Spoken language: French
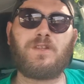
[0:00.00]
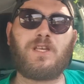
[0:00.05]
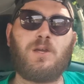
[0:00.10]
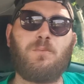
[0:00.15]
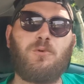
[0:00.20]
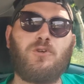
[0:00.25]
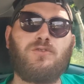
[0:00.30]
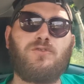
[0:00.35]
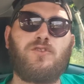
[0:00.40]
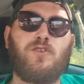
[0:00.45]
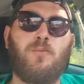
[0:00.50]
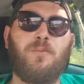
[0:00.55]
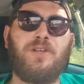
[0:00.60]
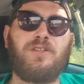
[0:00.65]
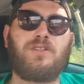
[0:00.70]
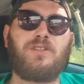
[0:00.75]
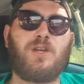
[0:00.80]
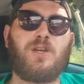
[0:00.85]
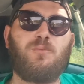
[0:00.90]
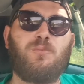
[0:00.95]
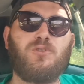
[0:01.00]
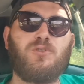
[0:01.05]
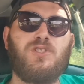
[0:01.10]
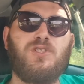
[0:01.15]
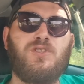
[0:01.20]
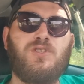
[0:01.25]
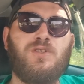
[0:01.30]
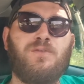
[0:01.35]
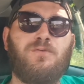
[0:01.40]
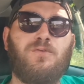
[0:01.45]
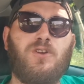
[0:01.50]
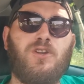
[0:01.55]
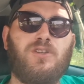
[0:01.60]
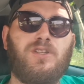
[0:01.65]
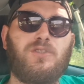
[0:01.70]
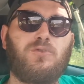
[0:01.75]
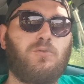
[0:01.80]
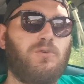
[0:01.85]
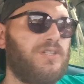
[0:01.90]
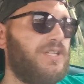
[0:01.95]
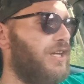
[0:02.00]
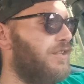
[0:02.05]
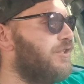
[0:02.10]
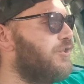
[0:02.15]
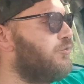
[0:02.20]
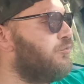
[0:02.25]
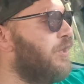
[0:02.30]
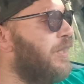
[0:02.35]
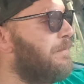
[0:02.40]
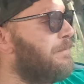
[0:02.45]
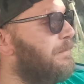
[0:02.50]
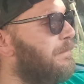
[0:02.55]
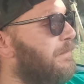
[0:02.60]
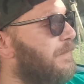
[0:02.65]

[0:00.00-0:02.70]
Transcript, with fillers: très bonne semaine, très positif. Là, les trois derniers jours,